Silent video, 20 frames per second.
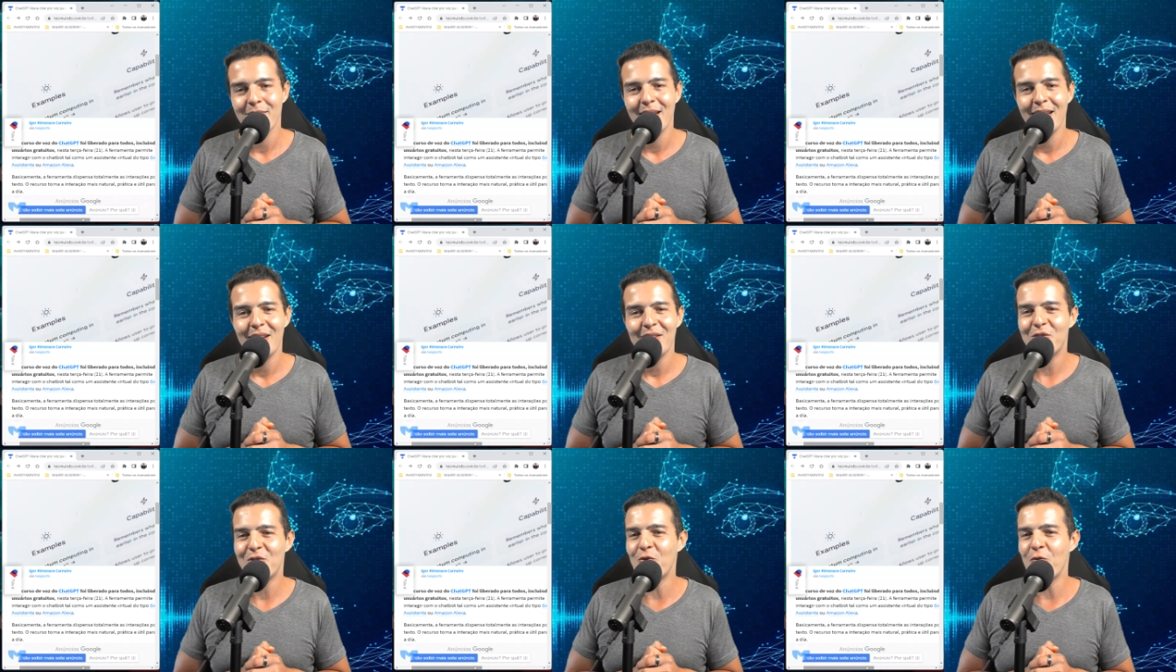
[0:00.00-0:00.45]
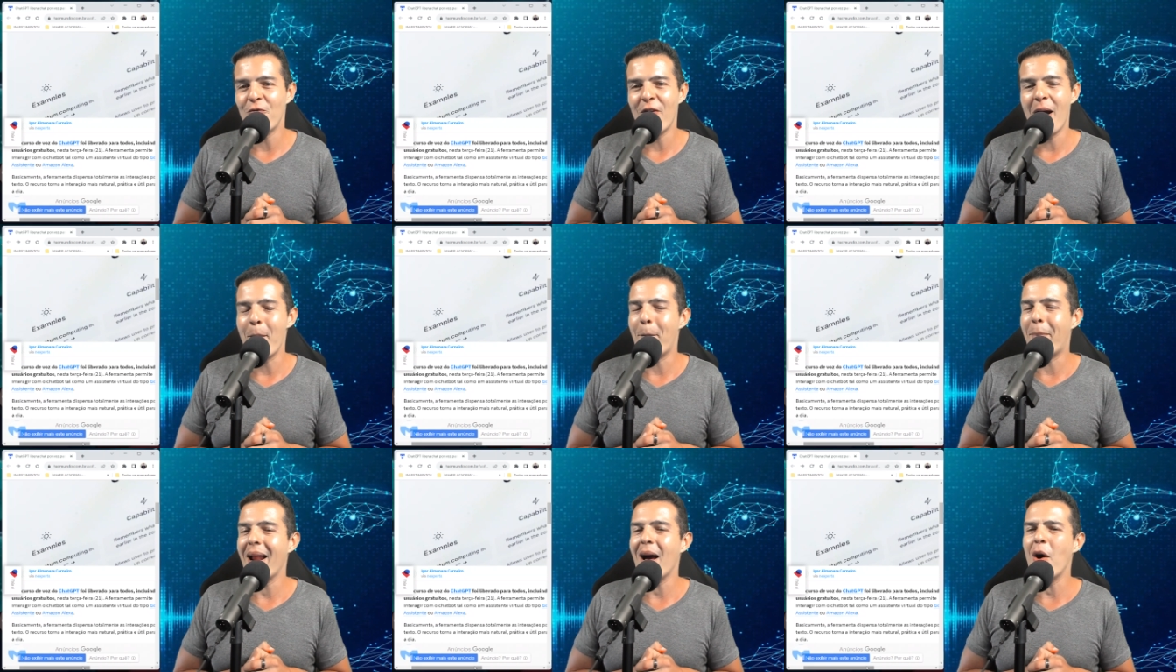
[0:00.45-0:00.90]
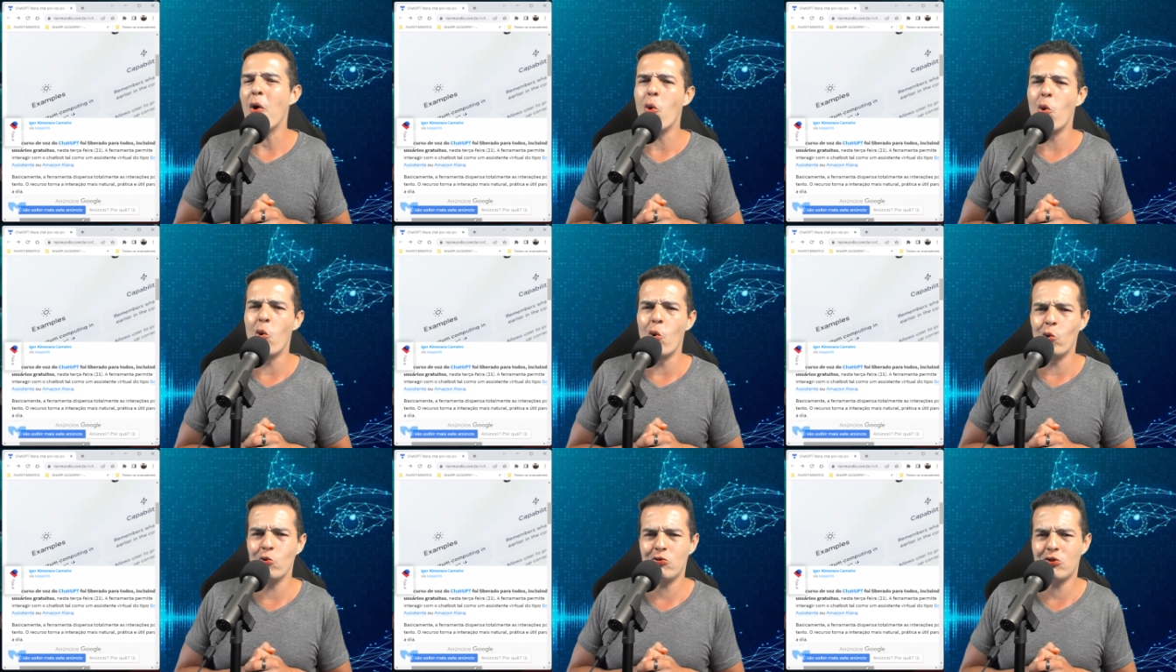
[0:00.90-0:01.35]
isso vai para
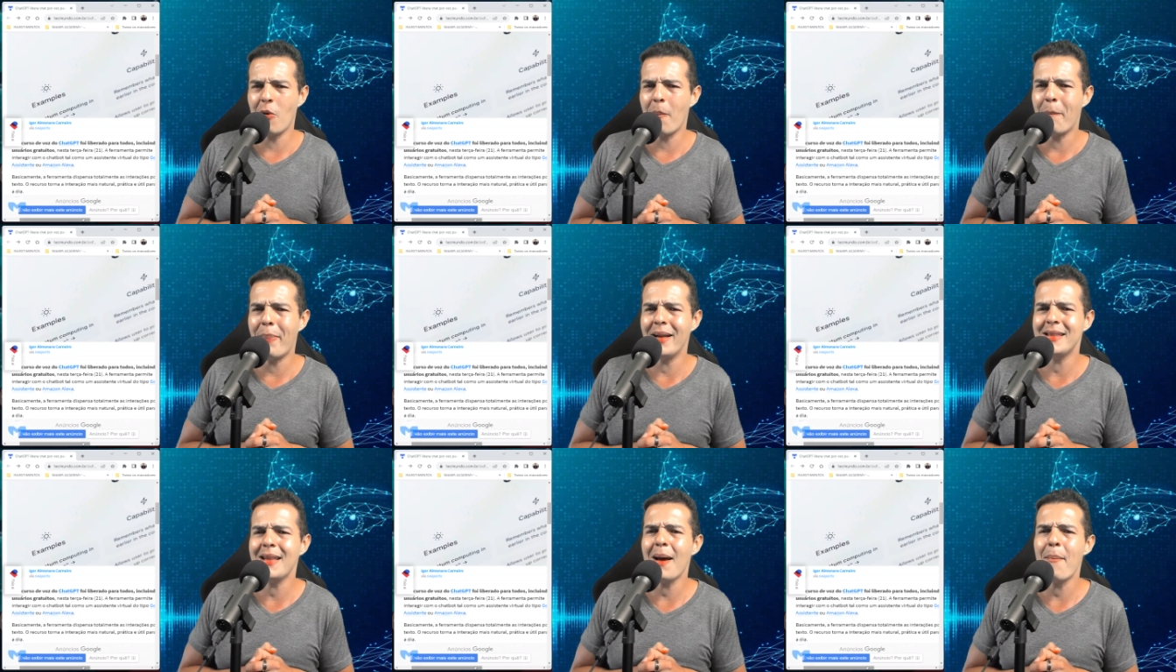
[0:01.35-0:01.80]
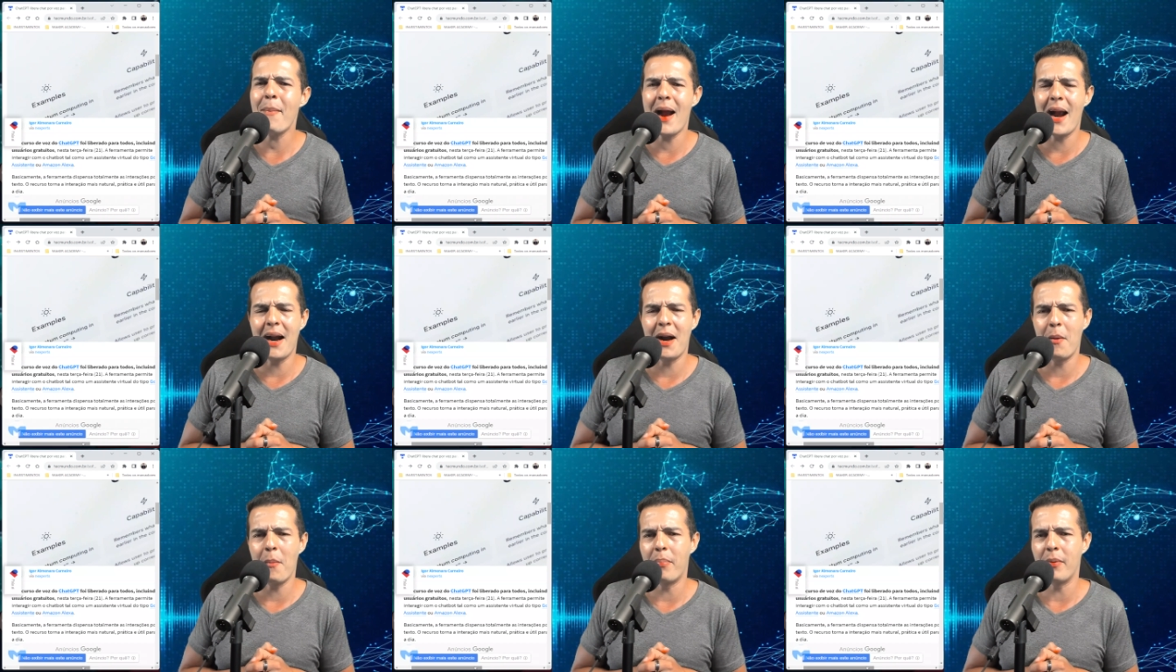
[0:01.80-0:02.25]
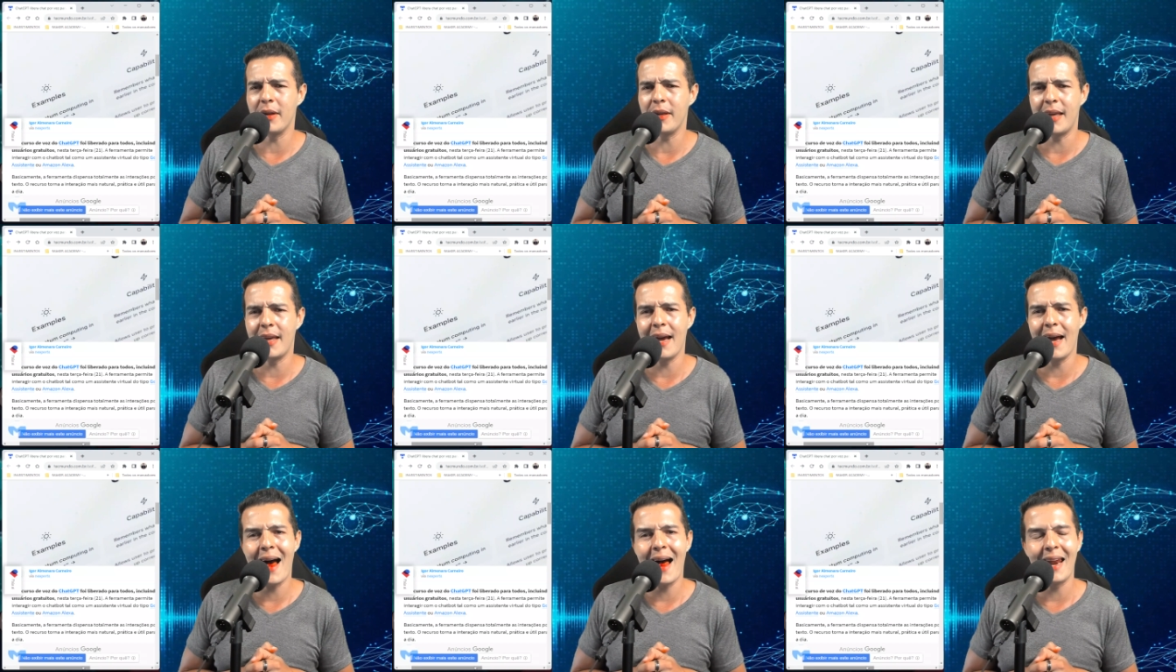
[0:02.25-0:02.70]
outro patamar,
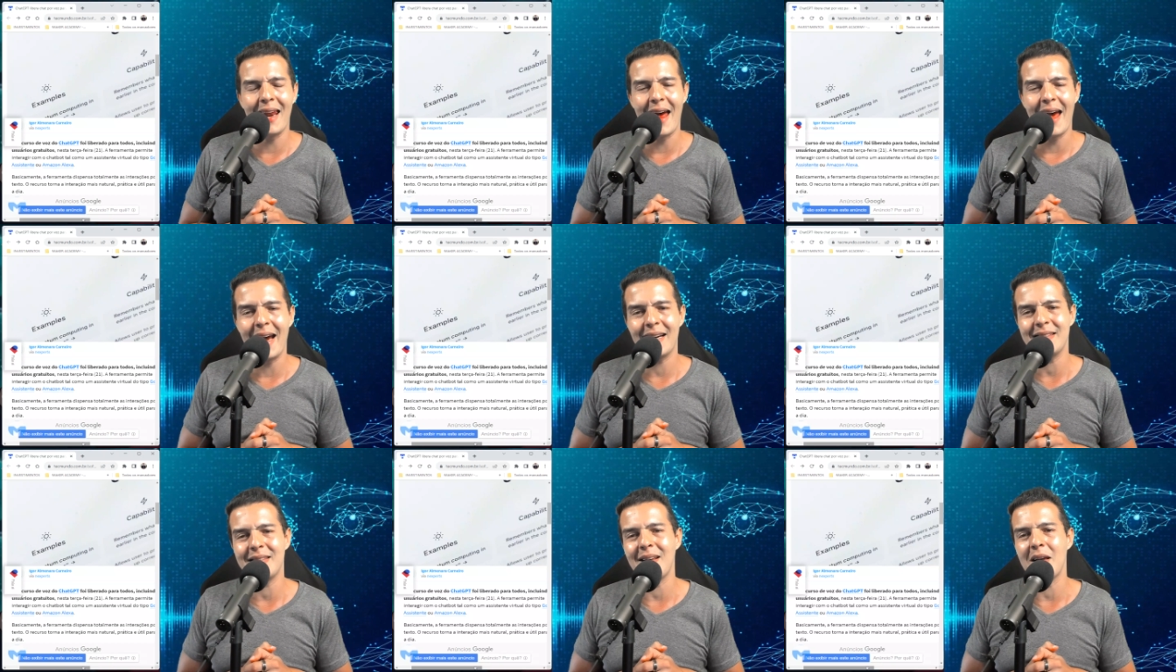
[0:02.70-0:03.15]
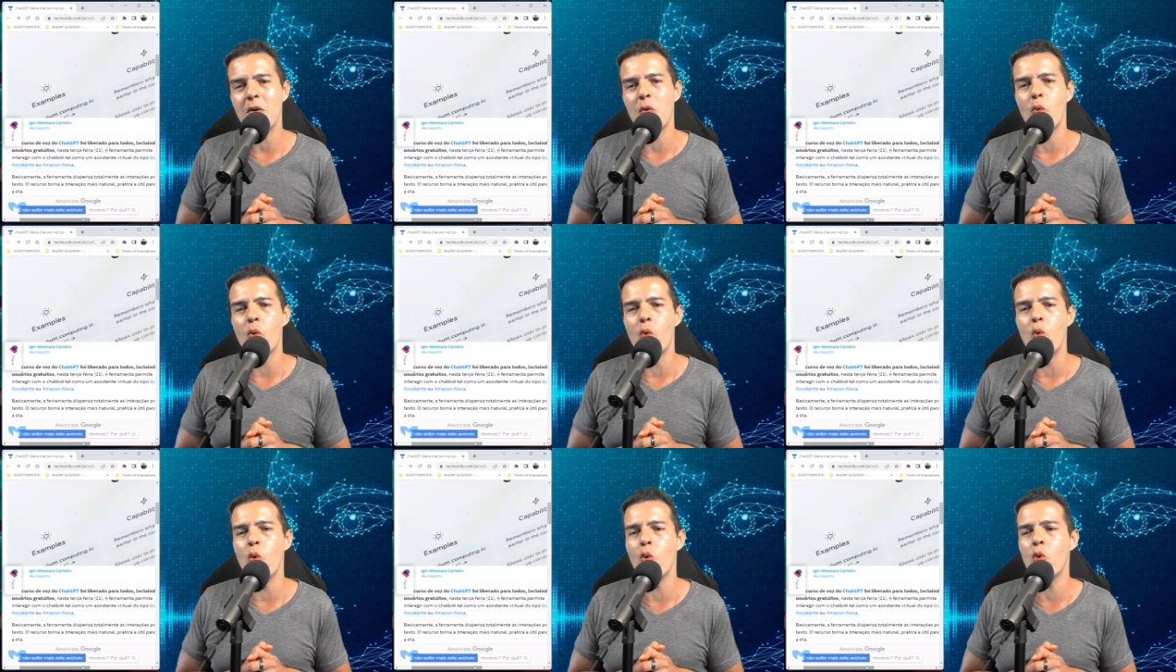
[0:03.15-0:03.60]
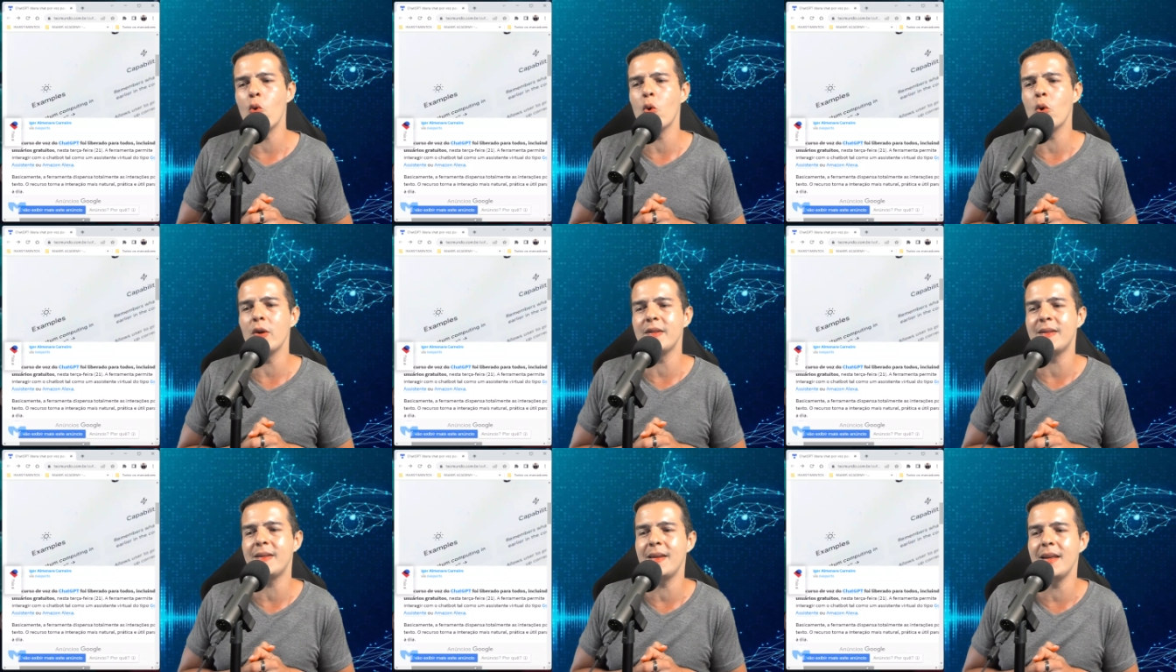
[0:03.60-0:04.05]
porque a Alexa e o
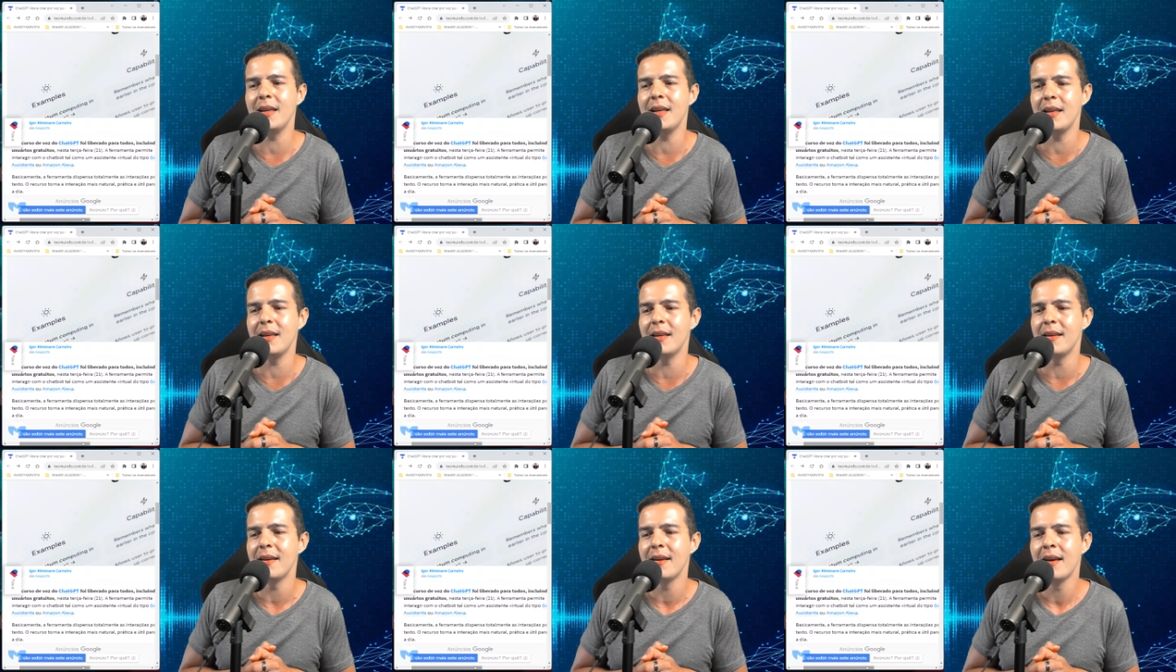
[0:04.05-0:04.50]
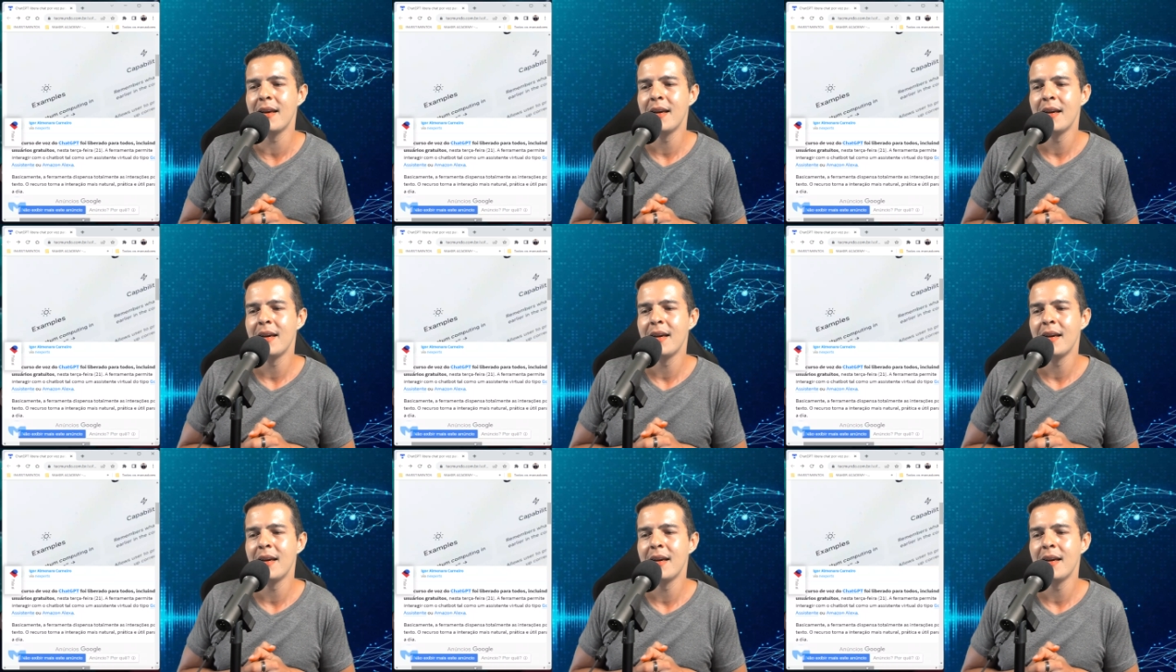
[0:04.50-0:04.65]
Google assim